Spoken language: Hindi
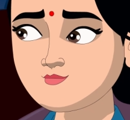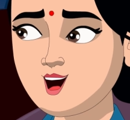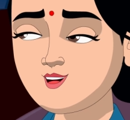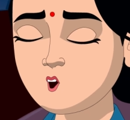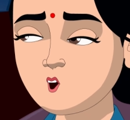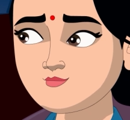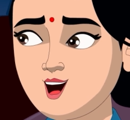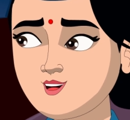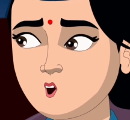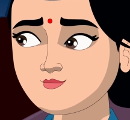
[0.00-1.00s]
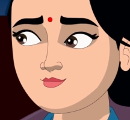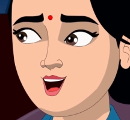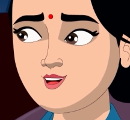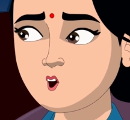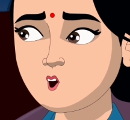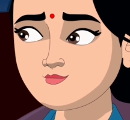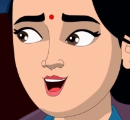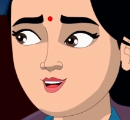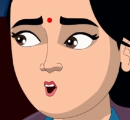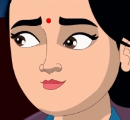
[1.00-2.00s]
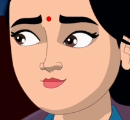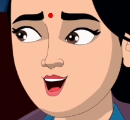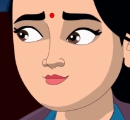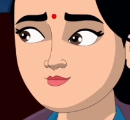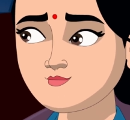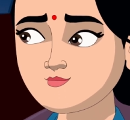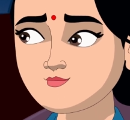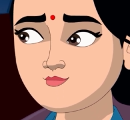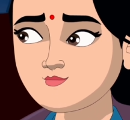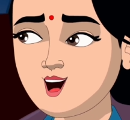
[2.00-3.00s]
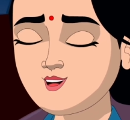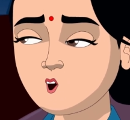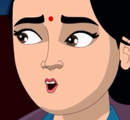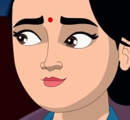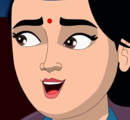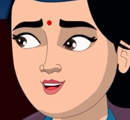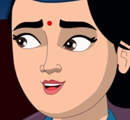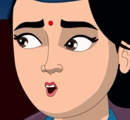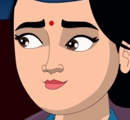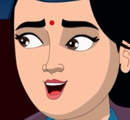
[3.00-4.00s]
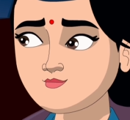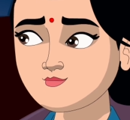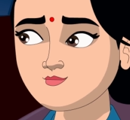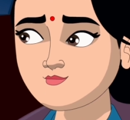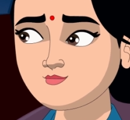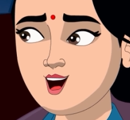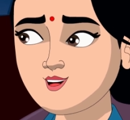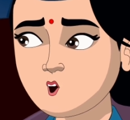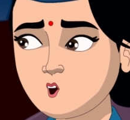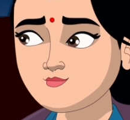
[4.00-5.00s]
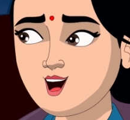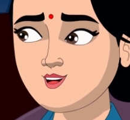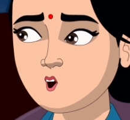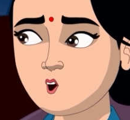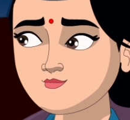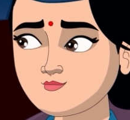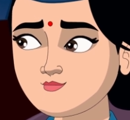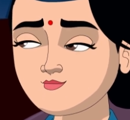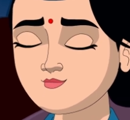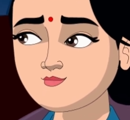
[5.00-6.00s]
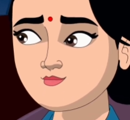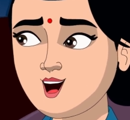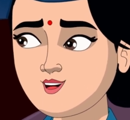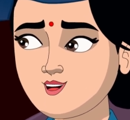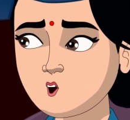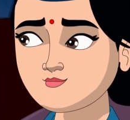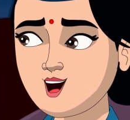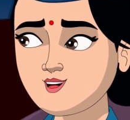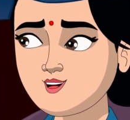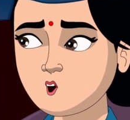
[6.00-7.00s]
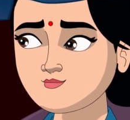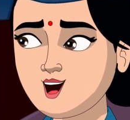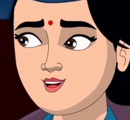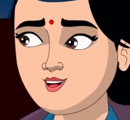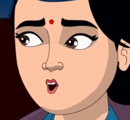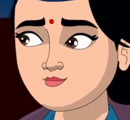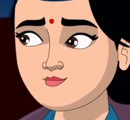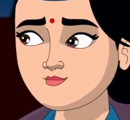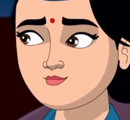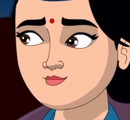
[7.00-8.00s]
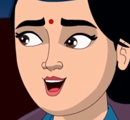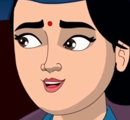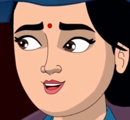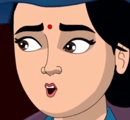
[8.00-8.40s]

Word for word: पहले तो इन जहरीले सांपों को पार करना होगा आगे बढ़ने के लिए आपको टॉर्च की बत्ती कस के पकड़नी होगी क्योंकि सांपों को टॉर्च की बत्ती